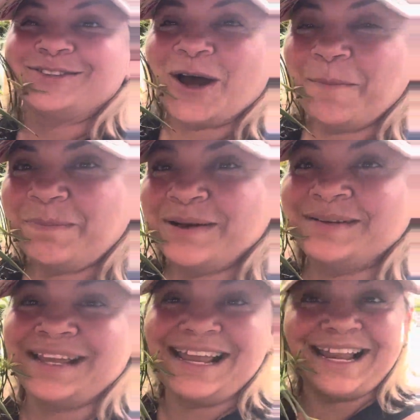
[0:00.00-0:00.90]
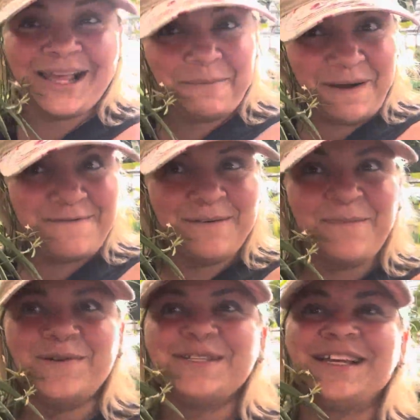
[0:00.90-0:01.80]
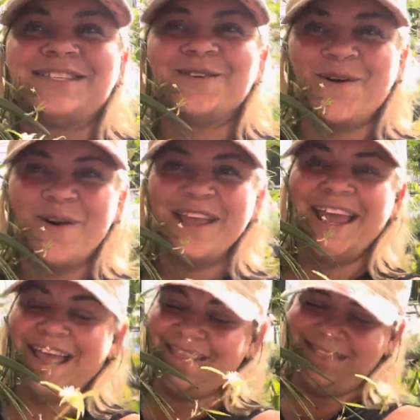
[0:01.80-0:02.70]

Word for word: top y las más famosas hoy en